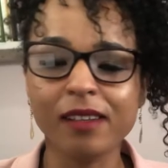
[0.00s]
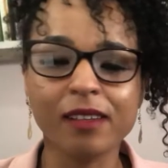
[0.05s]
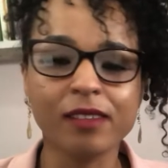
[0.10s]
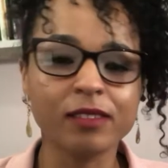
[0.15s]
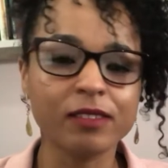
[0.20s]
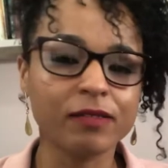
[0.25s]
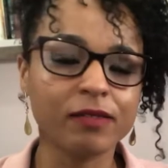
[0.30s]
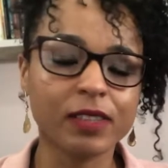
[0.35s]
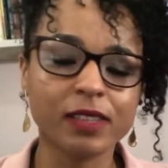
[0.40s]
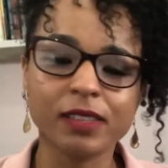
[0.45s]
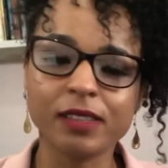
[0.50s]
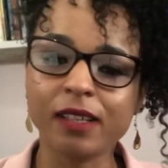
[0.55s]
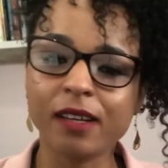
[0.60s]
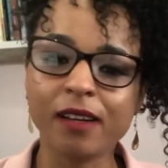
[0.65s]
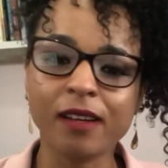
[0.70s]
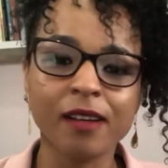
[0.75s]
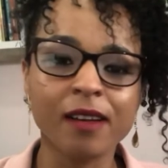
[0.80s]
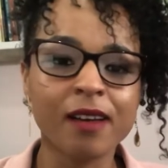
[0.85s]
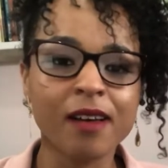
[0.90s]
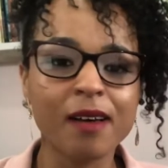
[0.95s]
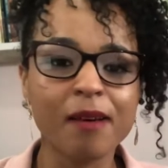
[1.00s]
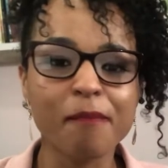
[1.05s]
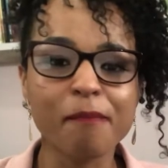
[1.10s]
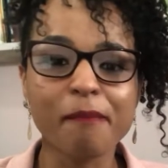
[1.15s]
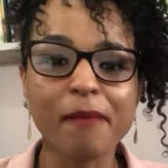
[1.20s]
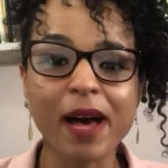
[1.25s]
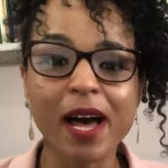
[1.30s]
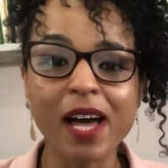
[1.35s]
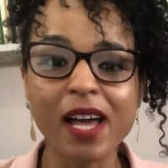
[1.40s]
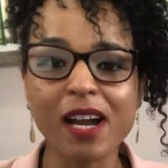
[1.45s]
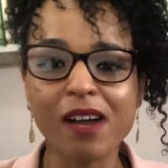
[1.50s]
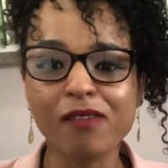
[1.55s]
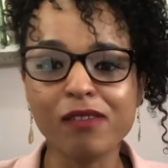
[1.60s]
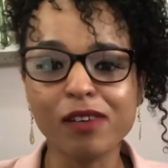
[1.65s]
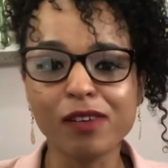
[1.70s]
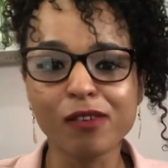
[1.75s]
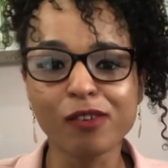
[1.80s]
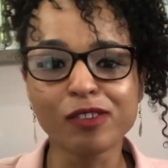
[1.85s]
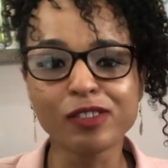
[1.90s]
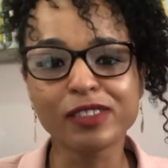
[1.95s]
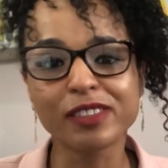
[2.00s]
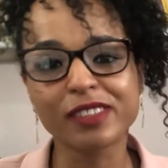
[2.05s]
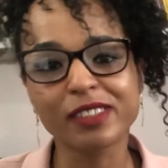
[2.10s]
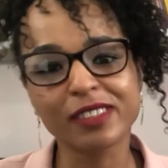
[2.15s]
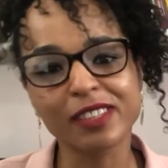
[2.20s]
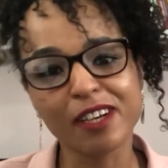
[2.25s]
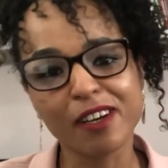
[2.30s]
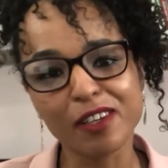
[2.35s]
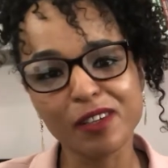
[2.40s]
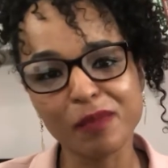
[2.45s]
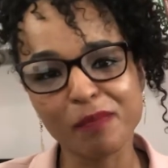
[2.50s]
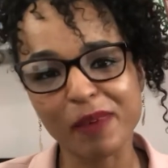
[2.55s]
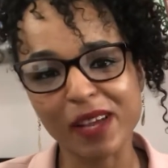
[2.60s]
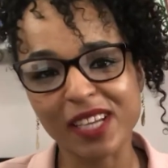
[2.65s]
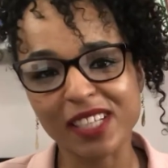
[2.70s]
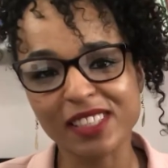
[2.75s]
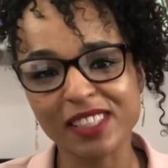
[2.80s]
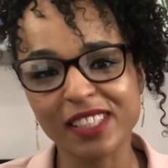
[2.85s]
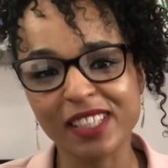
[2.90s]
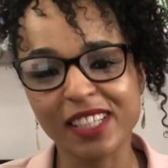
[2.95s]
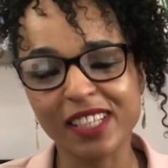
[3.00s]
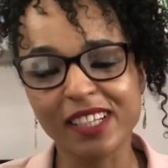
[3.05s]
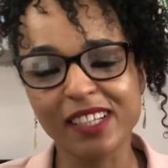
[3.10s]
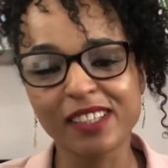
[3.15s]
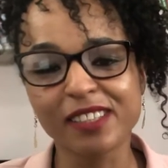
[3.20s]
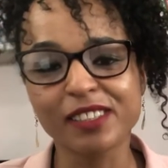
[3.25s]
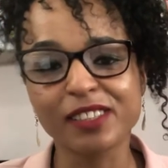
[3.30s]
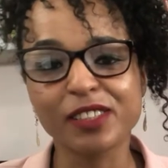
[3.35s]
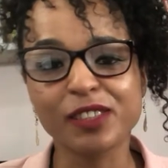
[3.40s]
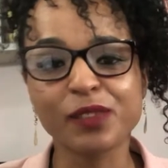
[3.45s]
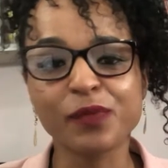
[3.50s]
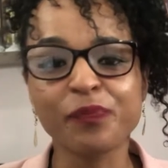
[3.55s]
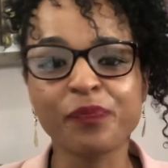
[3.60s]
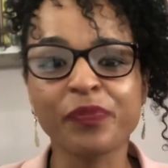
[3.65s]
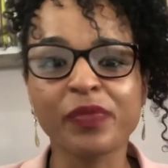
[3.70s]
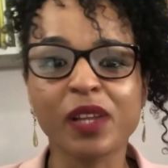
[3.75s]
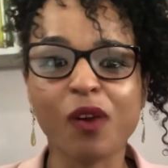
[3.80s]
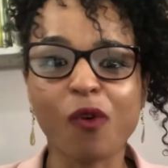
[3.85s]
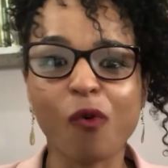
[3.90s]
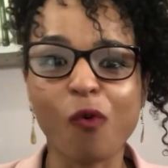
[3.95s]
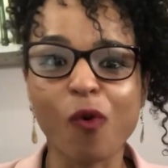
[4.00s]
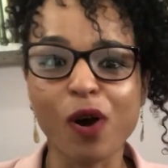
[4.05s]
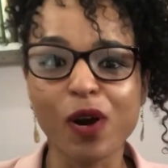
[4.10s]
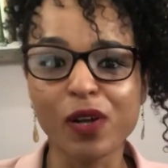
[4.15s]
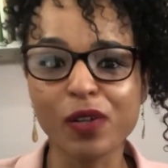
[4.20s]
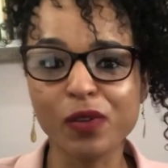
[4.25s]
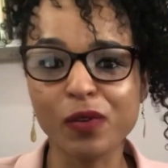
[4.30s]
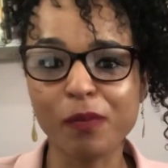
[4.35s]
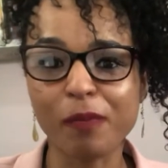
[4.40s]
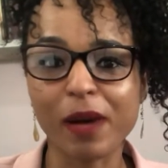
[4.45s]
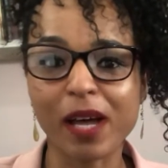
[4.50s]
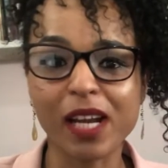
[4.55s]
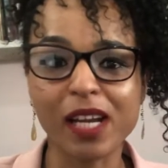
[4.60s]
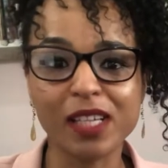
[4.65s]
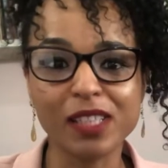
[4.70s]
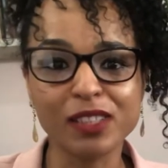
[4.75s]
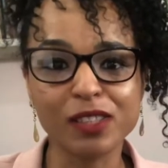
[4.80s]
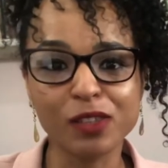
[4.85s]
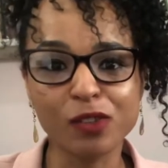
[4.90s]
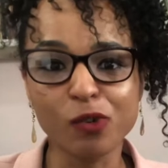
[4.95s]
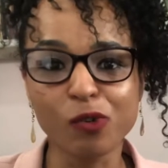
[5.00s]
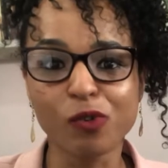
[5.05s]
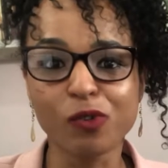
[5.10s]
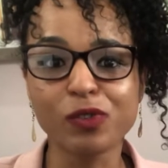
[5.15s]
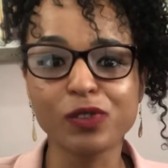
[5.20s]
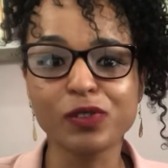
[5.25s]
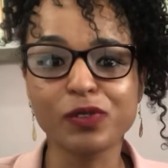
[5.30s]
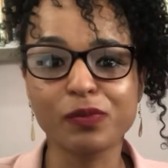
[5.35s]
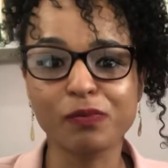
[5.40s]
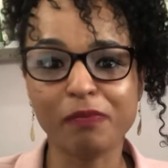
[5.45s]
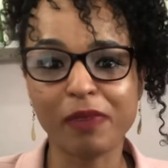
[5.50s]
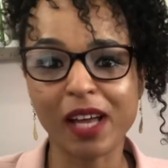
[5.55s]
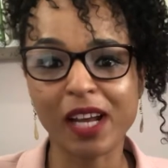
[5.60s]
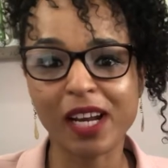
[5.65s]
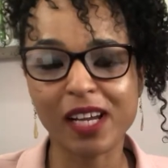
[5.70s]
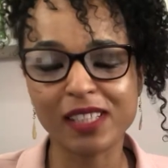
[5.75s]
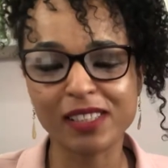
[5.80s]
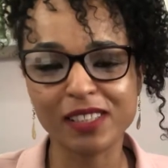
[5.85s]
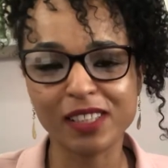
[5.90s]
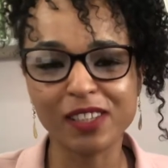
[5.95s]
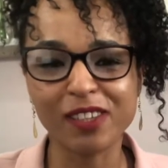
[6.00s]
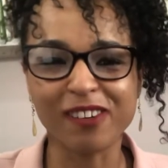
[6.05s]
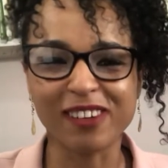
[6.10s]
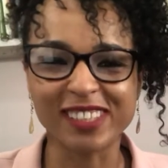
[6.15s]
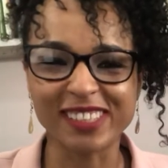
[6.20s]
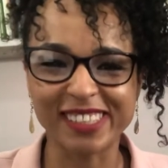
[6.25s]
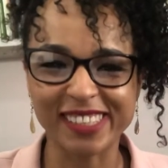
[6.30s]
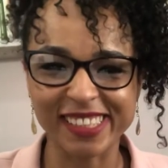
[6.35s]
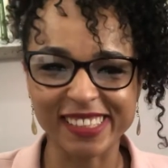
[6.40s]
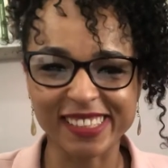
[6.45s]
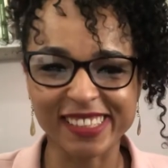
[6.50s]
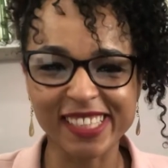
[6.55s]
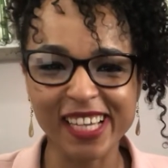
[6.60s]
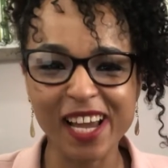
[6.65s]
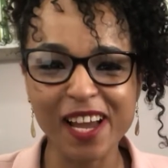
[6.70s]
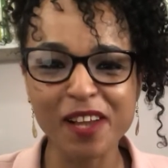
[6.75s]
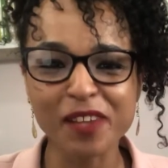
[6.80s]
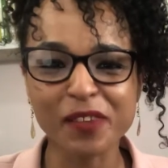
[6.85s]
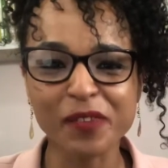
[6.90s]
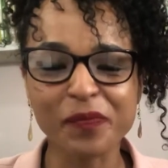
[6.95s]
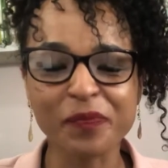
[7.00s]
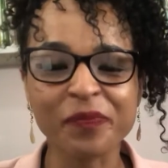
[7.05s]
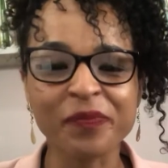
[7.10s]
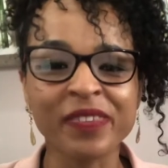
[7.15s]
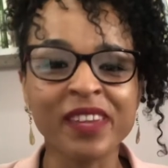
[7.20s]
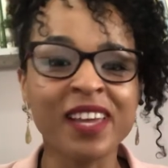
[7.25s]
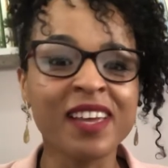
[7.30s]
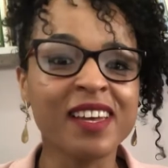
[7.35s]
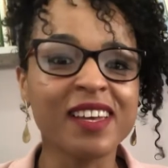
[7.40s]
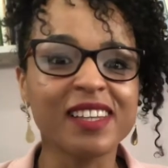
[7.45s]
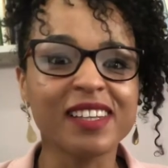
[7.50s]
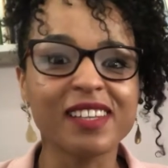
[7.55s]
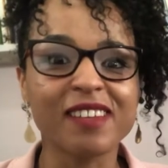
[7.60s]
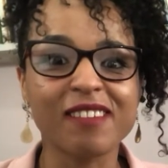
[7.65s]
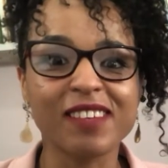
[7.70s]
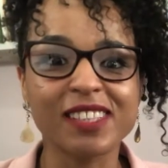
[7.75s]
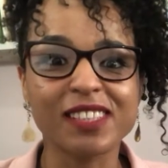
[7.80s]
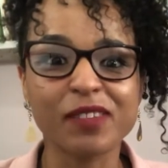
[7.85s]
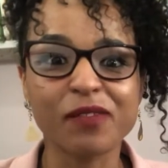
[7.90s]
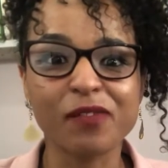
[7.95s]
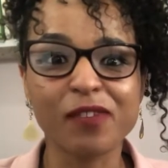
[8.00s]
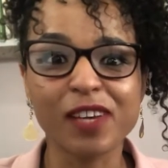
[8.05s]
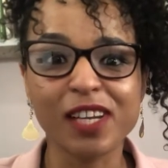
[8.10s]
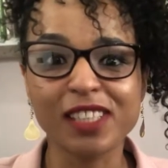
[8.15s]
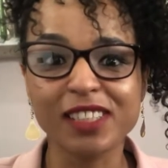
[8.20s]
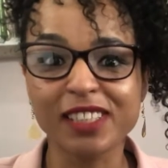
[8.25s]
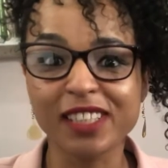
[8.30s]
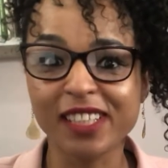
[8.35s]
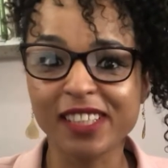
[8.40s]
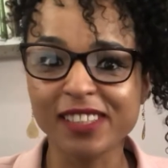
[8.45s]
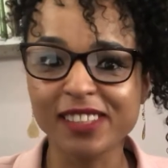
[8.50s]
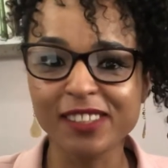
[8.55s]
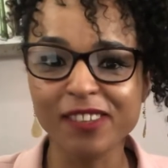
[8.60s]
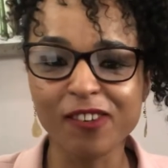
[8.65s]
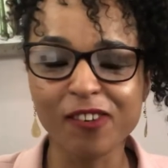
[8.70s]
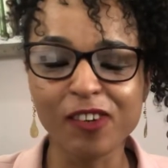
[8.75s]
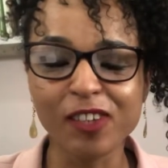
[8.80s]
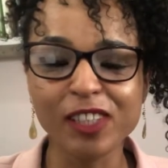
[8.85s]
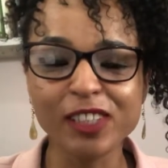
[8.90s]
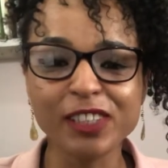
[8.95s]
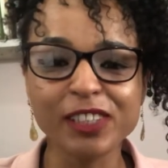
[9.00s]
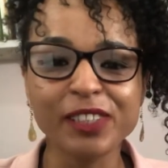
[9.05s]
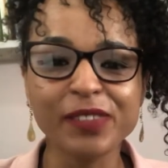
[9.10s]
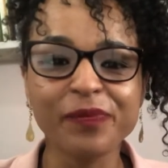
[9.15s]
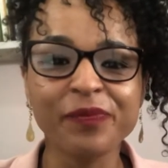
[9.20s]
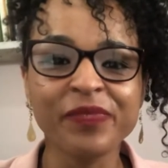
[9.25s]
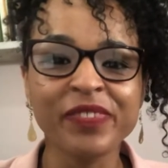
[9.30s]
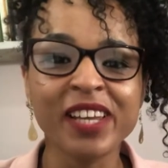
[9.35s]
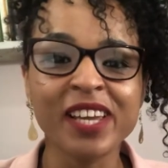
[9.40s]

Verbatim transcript: E isso vai ser maravilhoso tanto para as crianças quanto para esse idoso, para essa idosa, tá certo? Então essa foi a dica de hoje.